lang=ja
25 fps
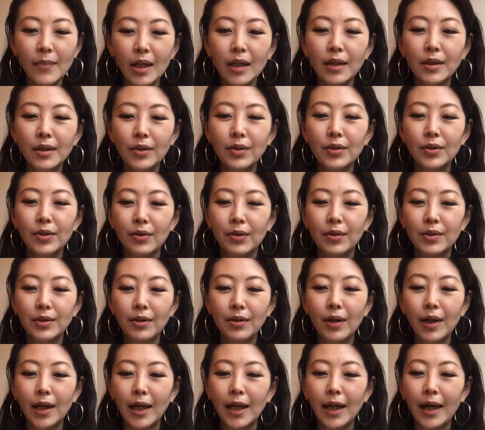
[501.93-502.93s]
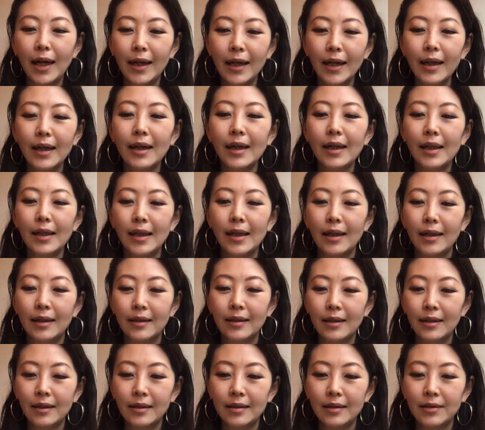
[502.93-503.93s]
そうそう、遅かれ早かれ、
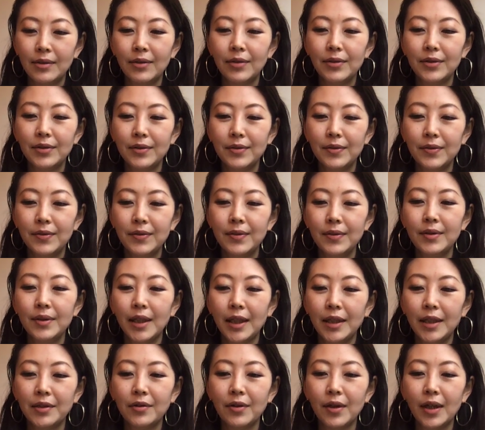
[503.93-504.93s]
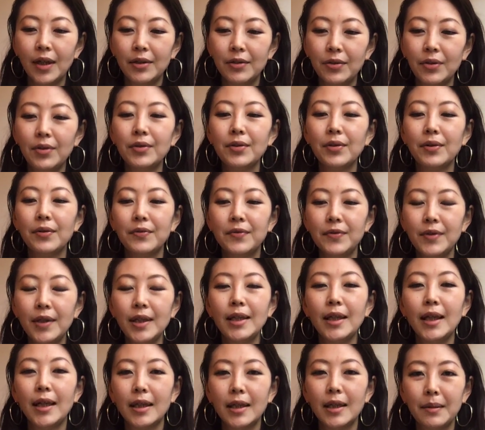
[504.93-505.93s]
そういう風な人がどんどん増え
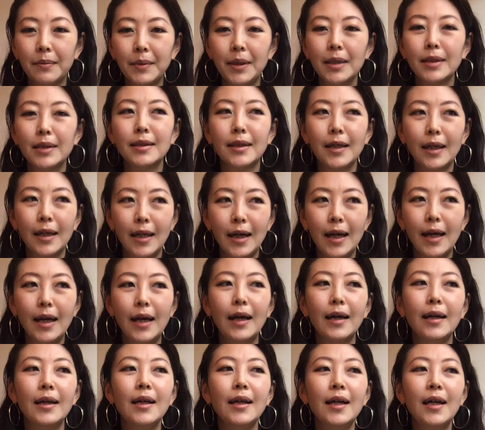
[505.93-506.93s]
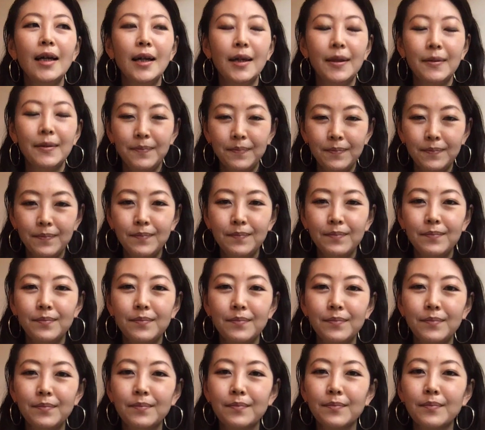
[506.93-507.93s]
ていきますから、
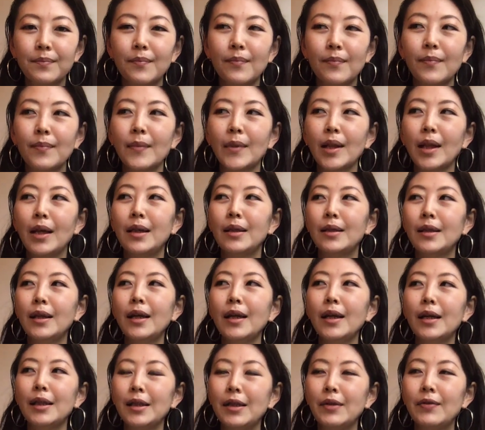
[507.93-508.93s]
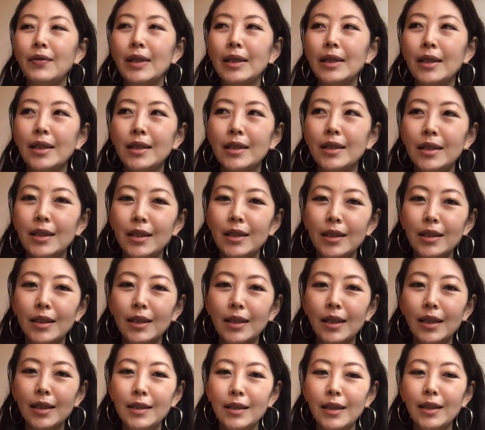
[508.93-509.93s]
なんかね、私
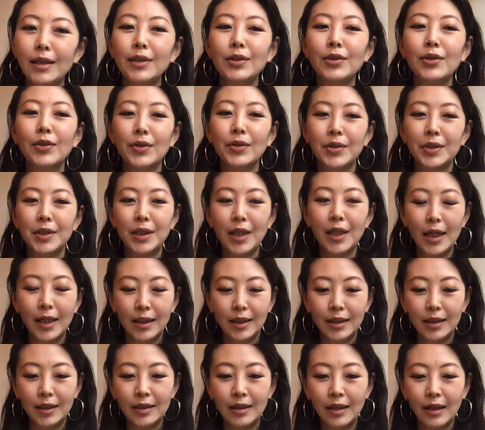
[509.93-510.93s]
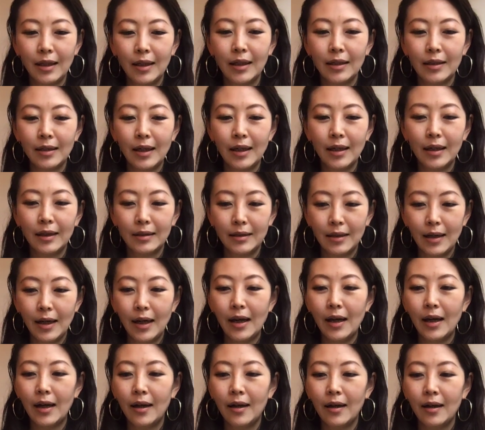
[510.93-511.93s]
がセッションしたりした
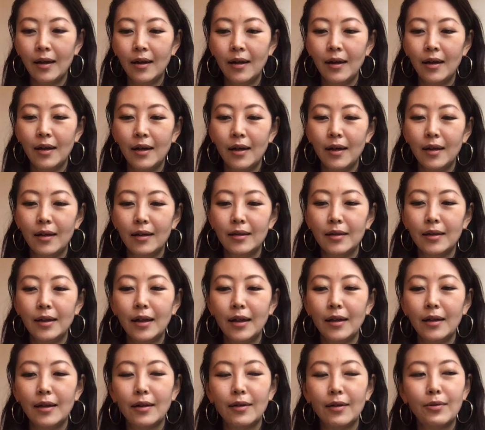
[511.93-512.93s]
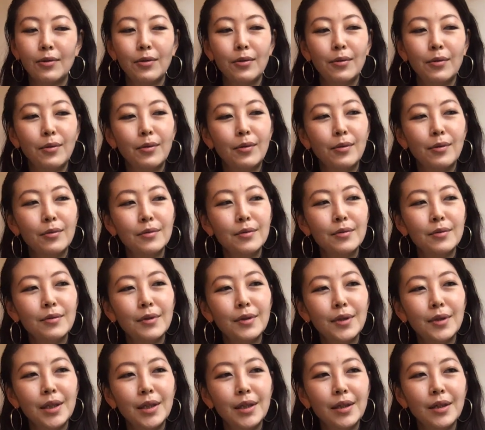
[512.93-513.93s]
方々、なんかこう、本当
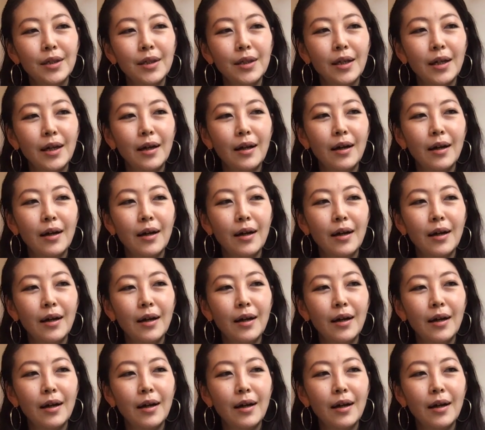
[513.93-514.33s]
に、